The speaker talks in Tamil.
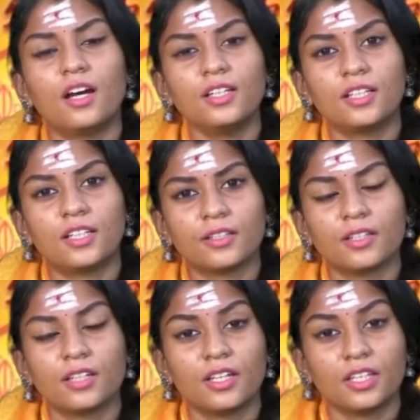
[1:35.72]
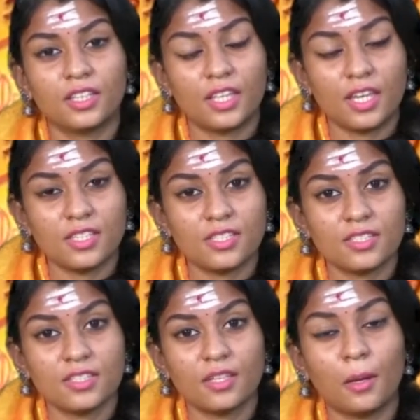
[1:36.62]
நாட்டில் கேஸ்
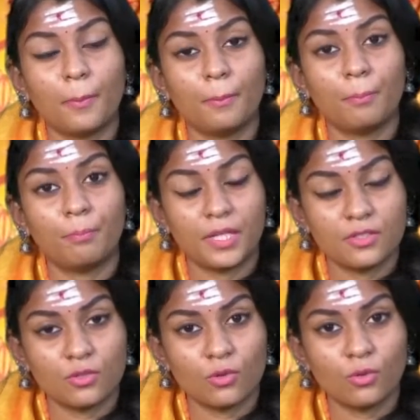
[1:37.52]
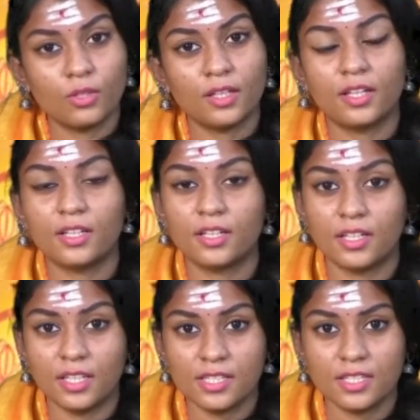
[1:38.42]
பெட்ரோல்
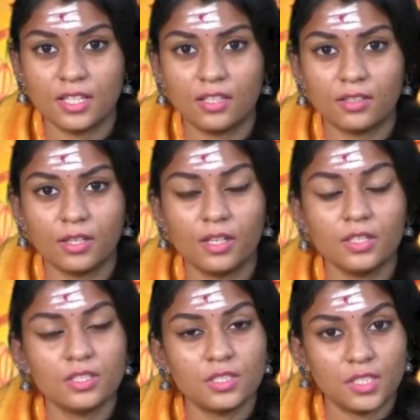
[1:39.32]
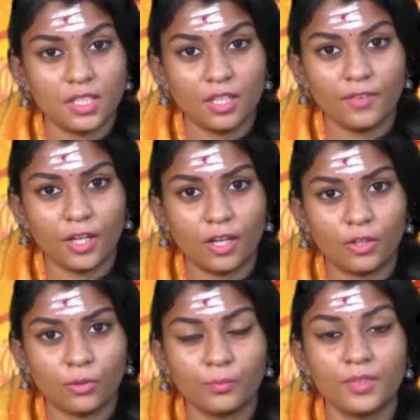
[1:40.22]
டீசல் சின்ன
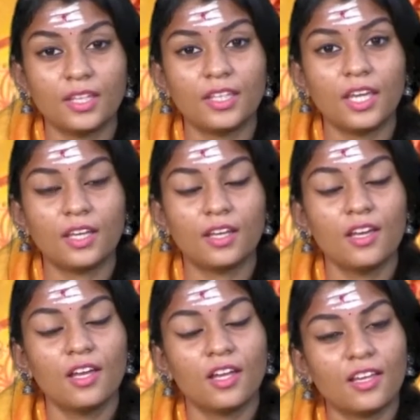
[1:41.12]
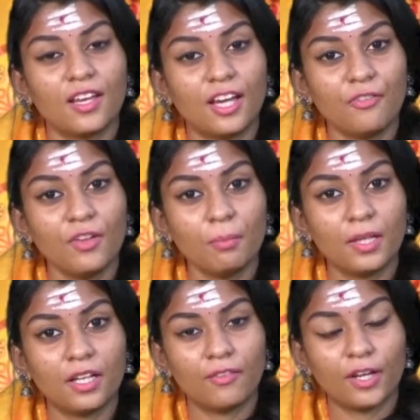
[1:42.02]
வெங்காயம் ஏன்
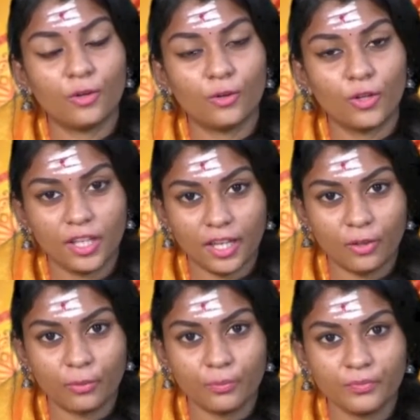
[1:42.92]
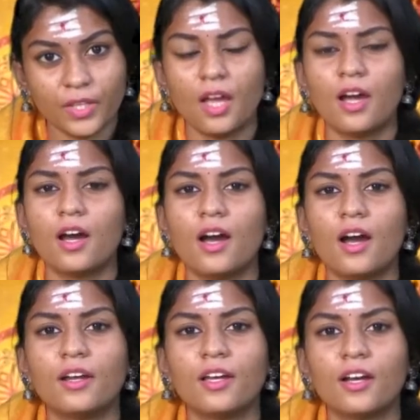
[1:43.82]
கருவேப்பிலை விலை கூட ஏறும்
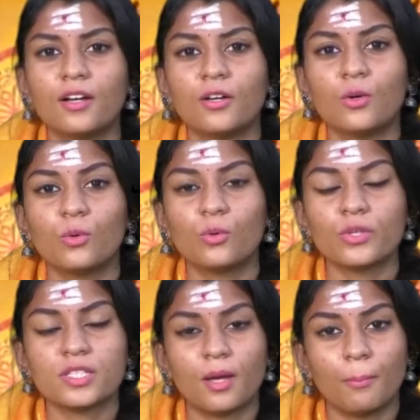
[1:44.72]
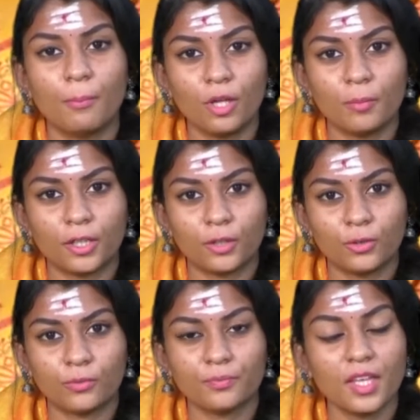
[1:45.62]
ஆனால் உங்கள் சம்பளம்
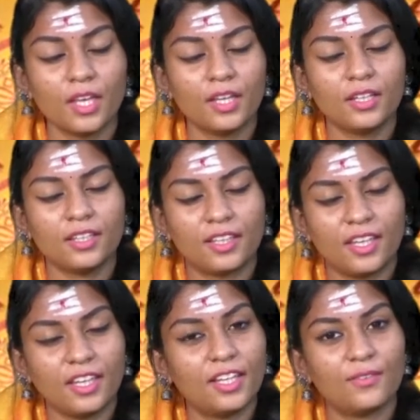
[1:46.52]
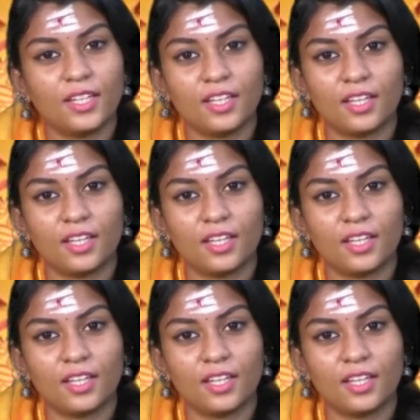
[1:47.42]
மட்டும் ஏறவே